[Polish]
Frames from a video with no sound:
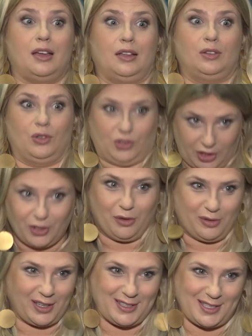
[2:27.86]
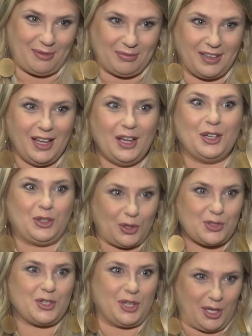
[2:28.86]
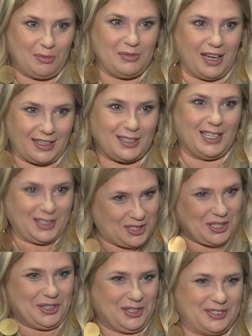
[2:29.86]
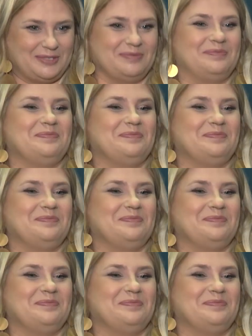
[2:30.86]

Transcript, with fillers: do czego wracam, kto z kim, jak i dlaczego.